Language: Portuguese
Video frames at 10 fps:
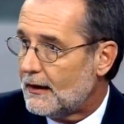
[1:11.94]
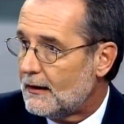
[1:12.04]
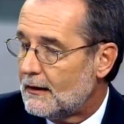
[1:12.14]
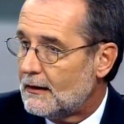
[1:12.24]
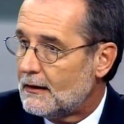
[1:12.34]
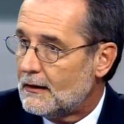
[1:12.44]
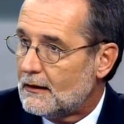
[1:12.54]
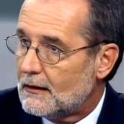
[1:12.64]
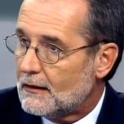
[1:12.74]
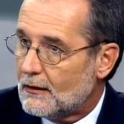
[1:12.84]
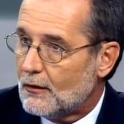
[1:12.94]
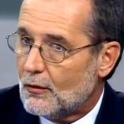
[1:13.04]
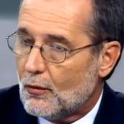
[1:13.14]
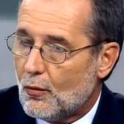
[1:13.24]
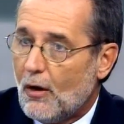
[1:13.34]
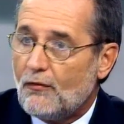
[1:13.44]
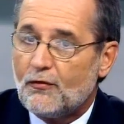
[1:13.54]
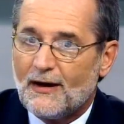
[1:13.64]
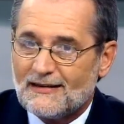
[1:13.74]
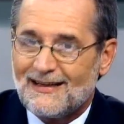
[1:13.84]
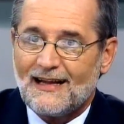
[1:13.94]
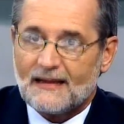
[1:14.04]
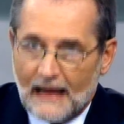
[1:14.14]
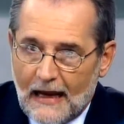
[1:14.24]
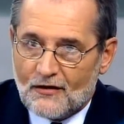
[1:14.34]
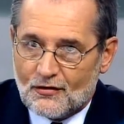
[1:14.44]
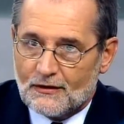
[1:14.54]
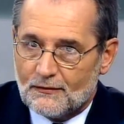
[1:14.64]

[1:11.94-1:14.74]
é qual foi a estratégia de